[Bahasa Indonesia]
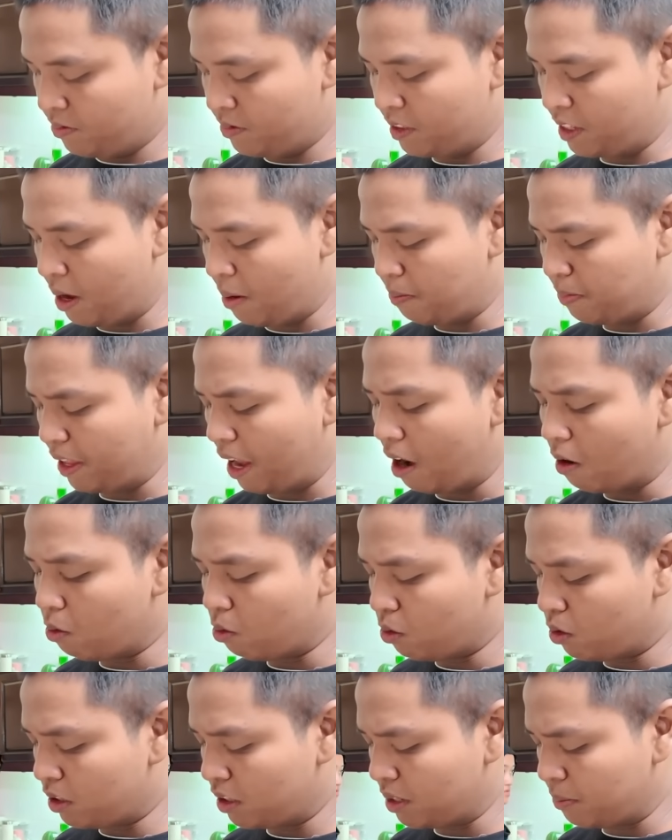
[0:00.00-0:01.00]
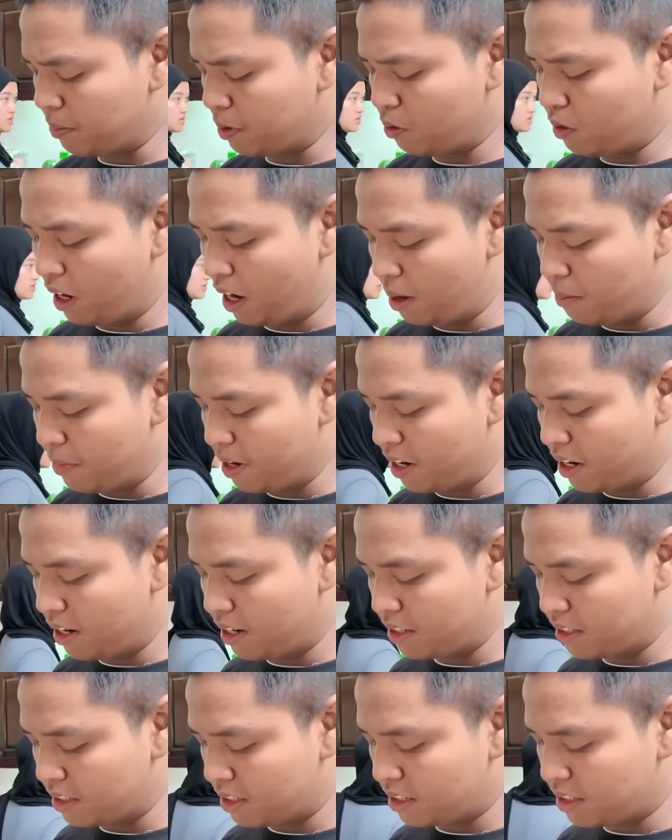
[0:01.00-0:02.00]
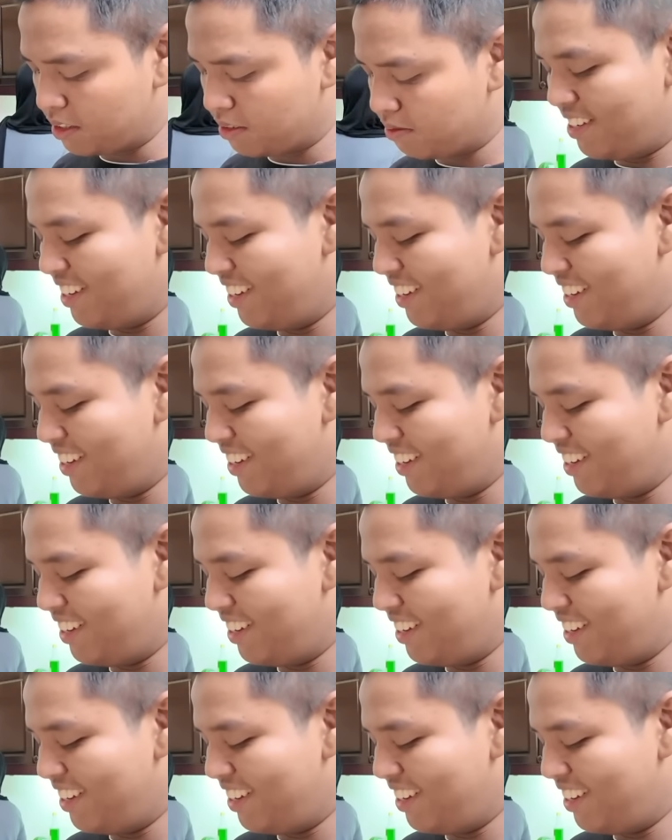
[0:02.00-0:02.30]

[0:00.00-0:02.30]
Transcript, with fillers: Hmm, tiap tahun, tapi udah lama enggak sih.